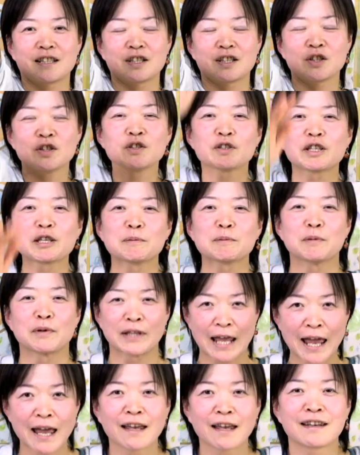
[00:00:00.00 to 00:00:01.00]
勇気も
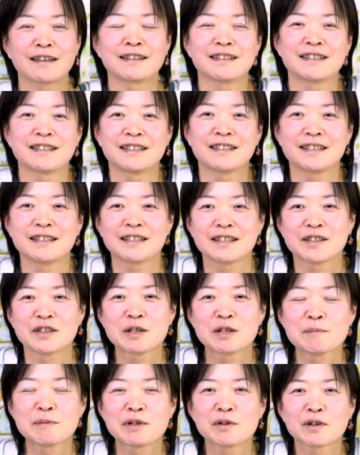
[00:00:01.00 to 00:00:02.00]
ね
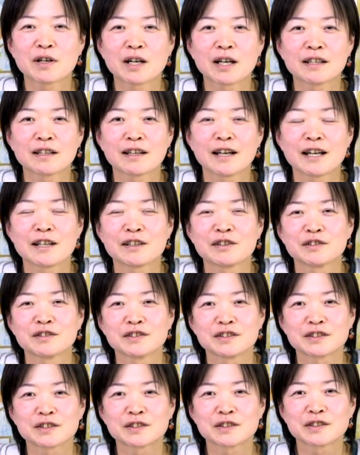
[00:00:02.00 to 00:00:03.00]
夢を叶え
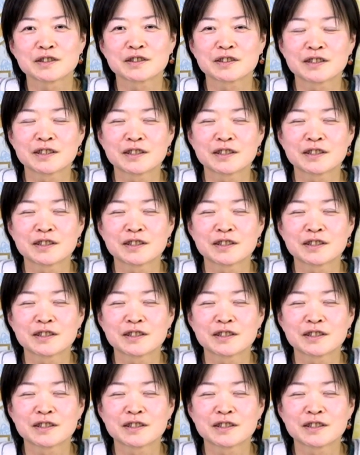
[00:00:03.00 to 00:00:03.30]
るすっ